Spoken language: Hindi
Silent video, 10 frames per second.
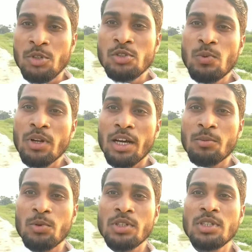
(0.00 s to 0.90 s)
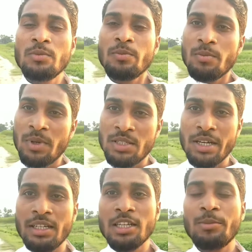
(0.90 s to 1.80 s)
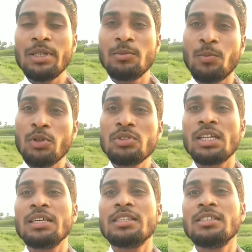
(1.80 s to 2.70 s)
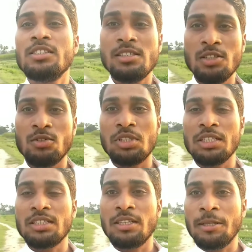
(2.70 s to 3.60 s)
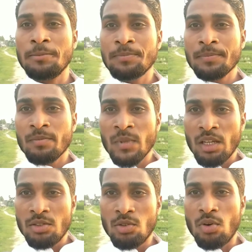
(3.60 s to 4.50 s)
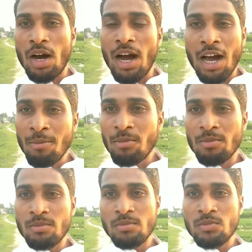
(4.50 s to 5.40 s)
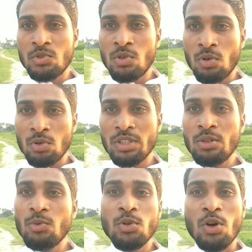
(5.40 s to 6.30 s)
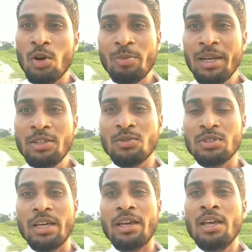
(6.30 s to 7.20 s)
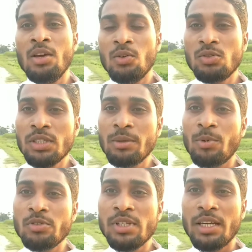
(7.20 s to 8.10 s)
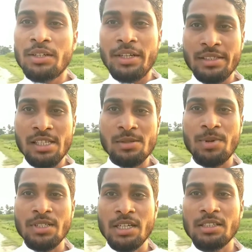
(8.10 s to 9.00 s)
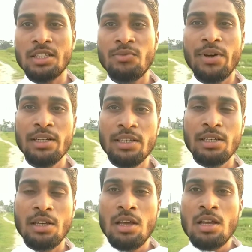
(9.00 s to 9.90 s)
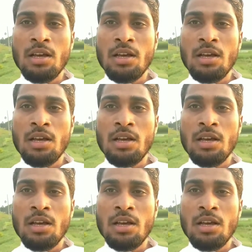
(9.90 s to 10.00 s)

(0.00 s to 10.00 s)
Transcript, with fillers: म्यूनसिपल कॉरपोरेशन में जाने के बाद बहुत तरह की चीज़ें हो जाते हैं जो आम जो होते हैं वो नॉर्मल नहीं होता है उसके बहुत सारे टैक्सेस बढ़ जाते हैं वहाँ के